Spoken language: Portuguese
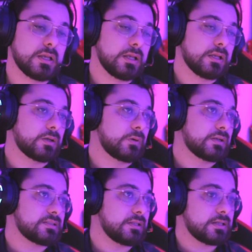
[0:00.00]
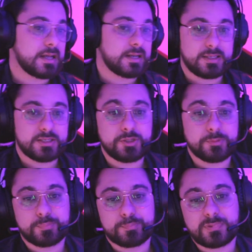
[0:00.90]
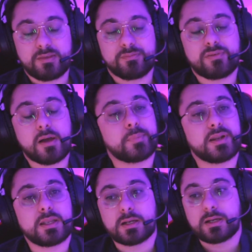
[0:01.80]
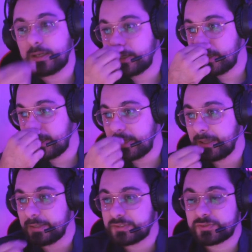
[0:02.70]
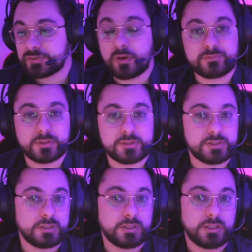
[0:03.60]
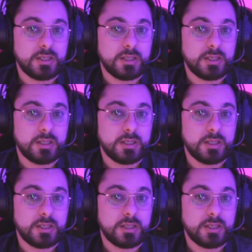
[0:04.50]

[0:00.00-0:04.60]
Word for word: Então, assim, cara, desde quem fabrica é, software de,